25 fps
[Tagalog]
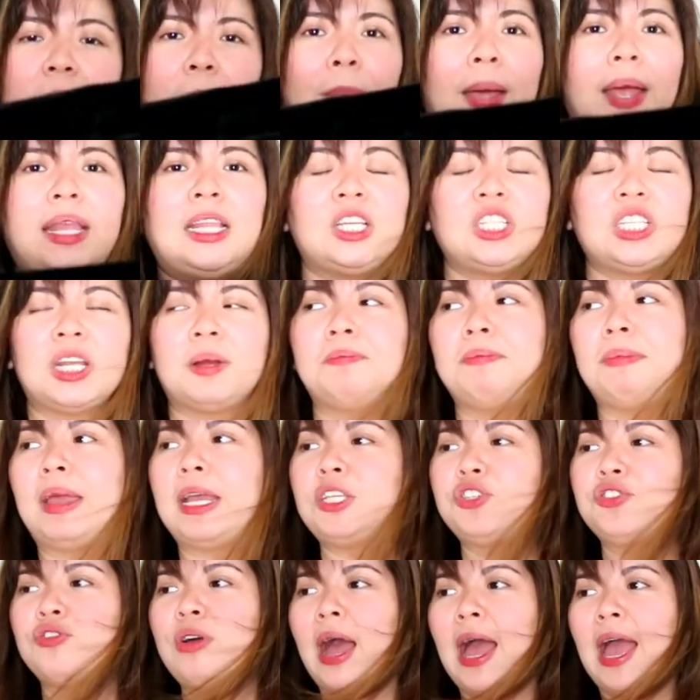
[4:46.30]
siya. Pwede siyang
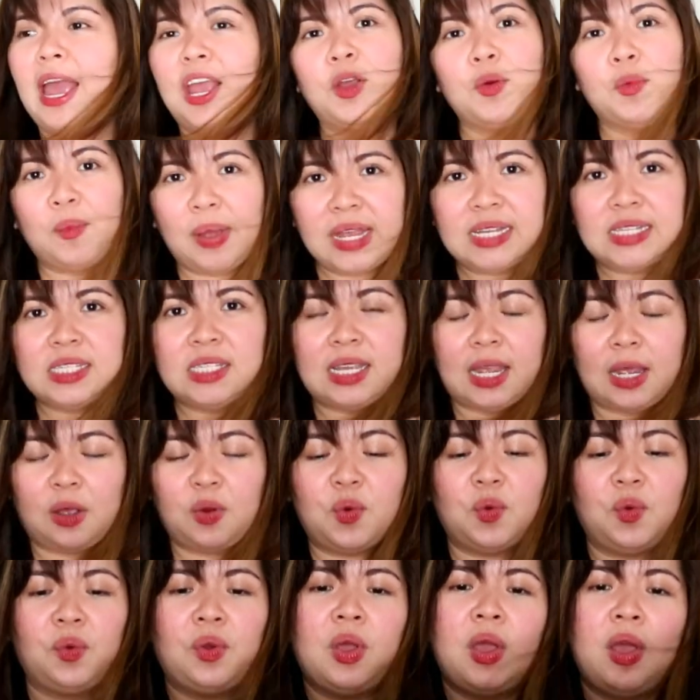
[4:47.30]
medyo high waist eh.
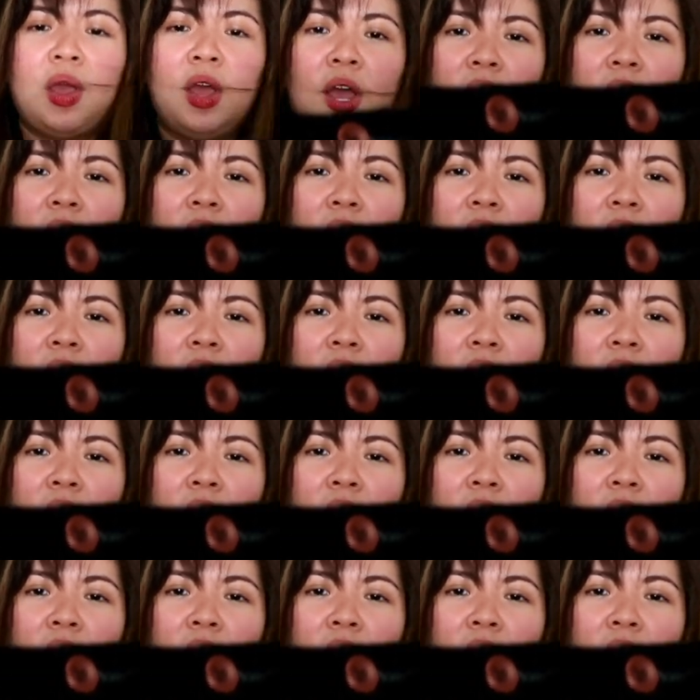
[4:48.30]
Kung